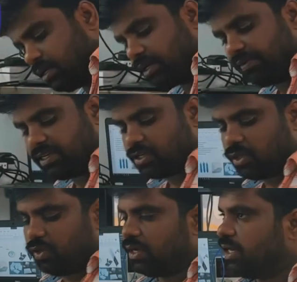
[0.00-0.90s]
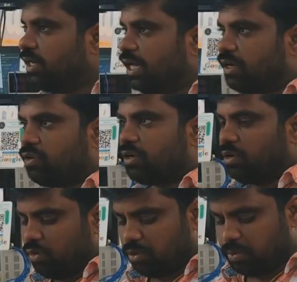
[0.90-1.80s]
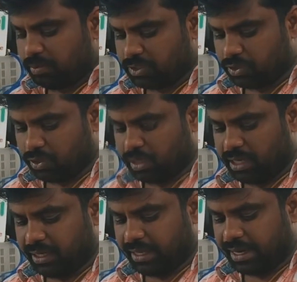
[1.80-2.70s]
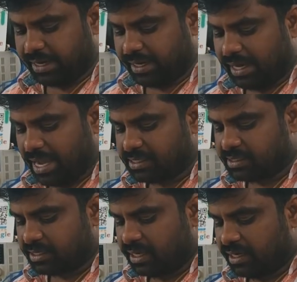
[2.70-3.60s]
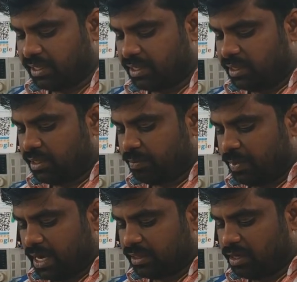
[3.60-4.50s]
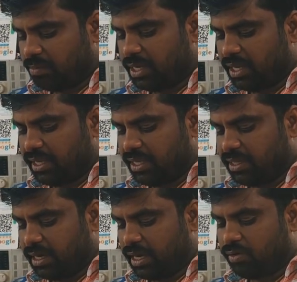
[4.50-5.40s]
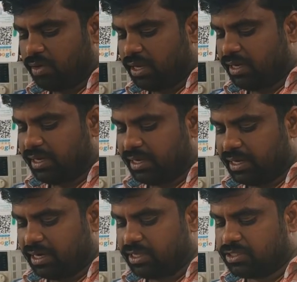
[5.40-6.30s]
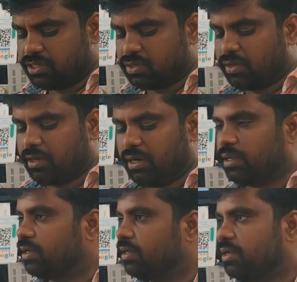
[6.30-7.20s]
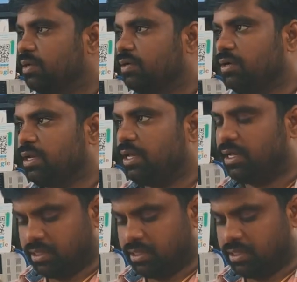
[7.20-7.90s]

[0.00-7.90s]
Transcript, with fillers: ఫ్రీజర్తో కానీ లేకుంటే గ్లూ రిమూవ్ మిషన్తో కానీ ఎక్కడ గ్లాసెస్ కానీ పాత గమ్ కానీ ఏది లేకుండా నీట్గా క్లీన్ చేసుకోవాలి ఓకేనా